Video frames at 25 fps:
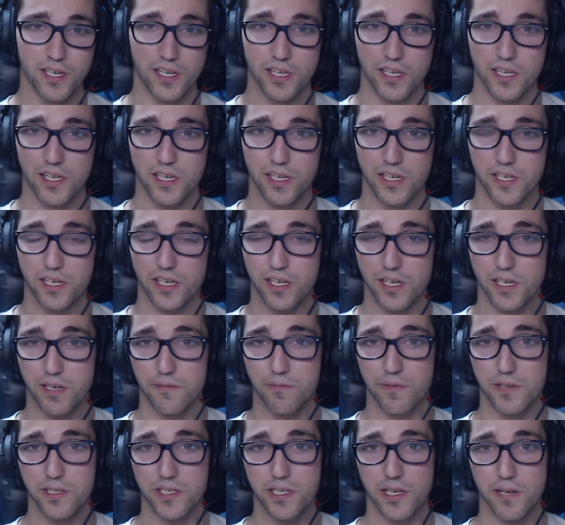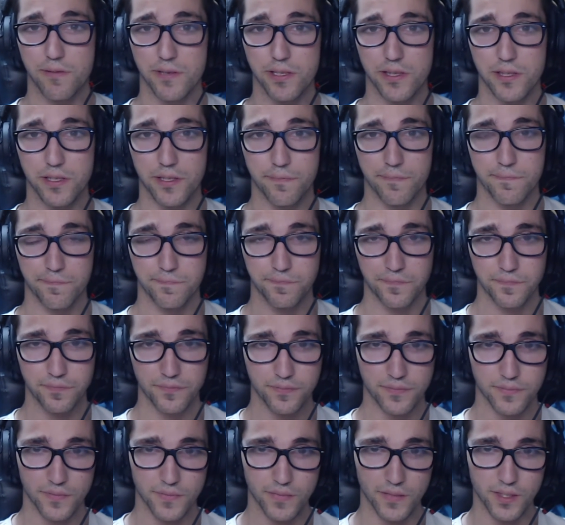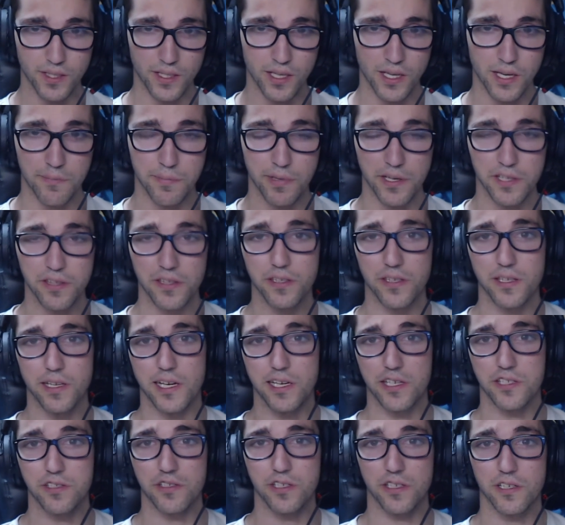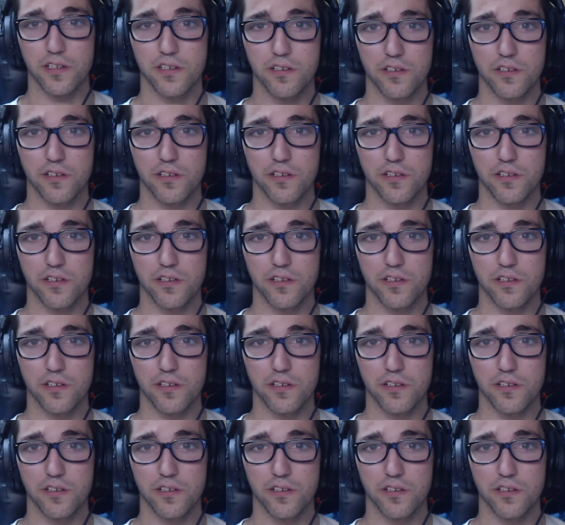Y eh, básicamente, aparte de las